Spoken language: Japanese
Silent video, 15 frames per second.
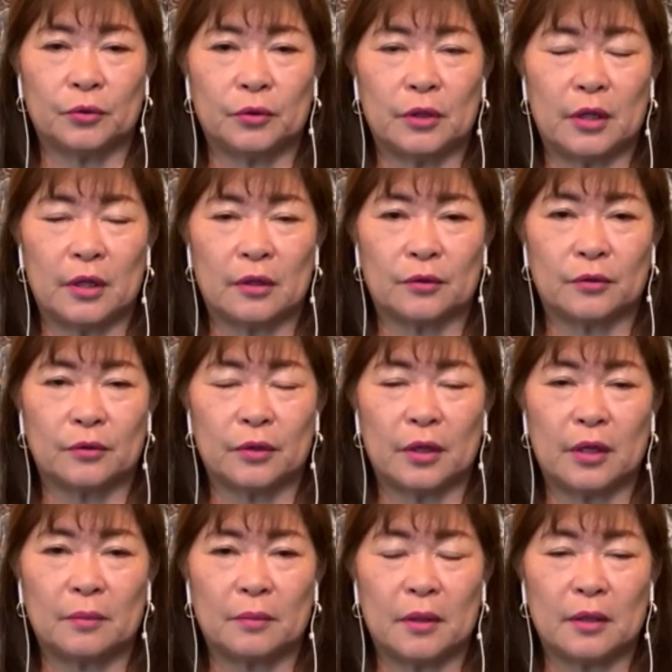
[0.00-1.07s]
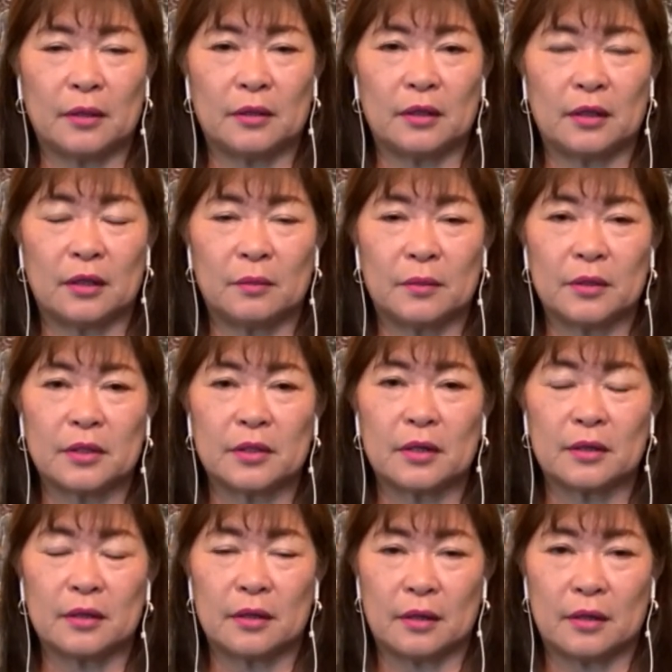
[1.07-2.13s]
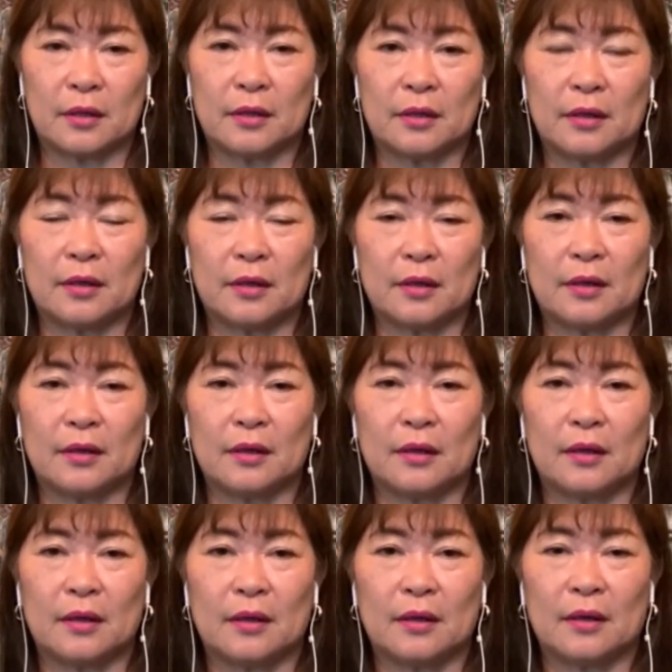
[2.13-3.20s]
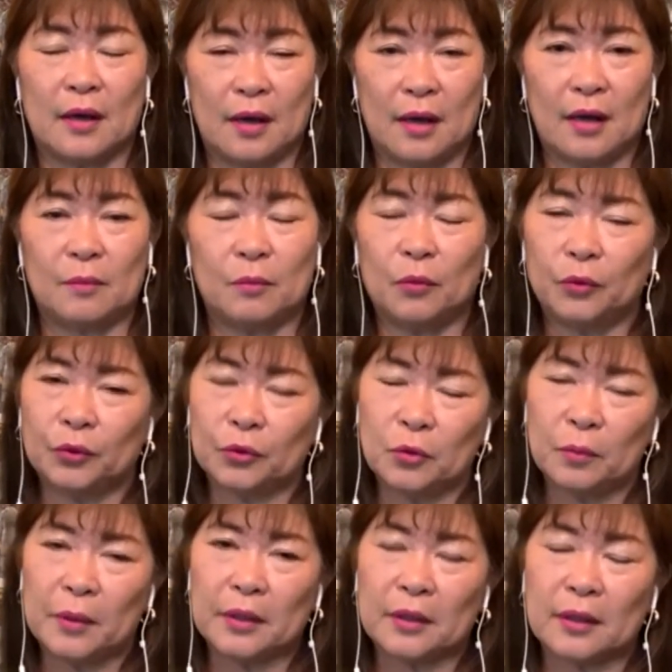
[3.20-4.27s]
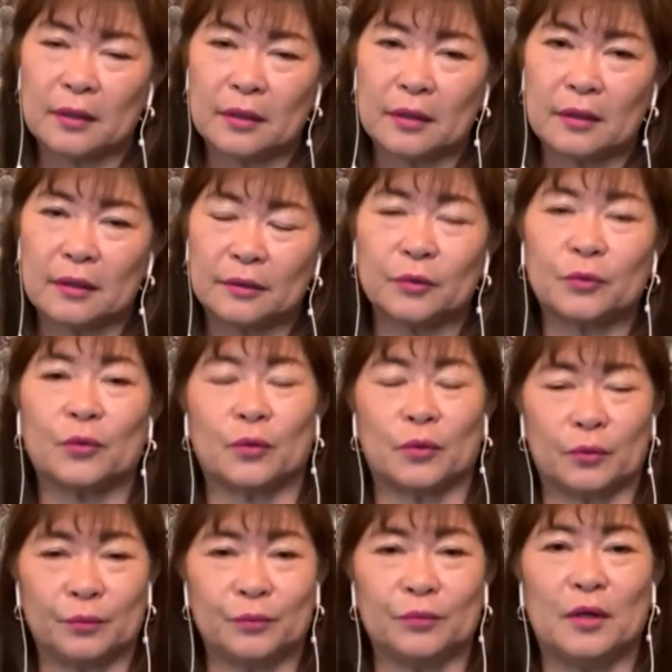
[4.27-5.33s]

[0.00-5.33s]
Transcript: 年ぐらい前になりますかね。そんなに。はい、もうちょっと前かな。ちょっと、うん、